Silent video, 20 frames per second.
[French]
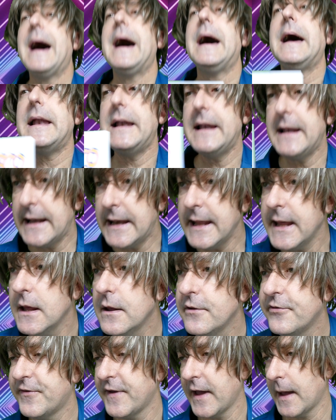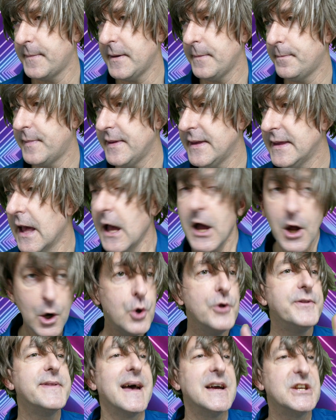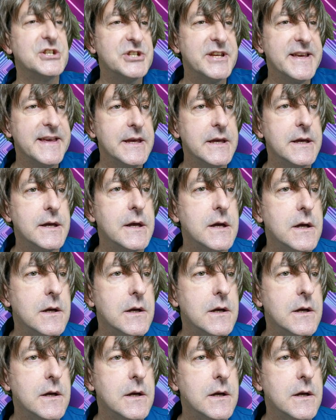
aller faire pipi, le trajet.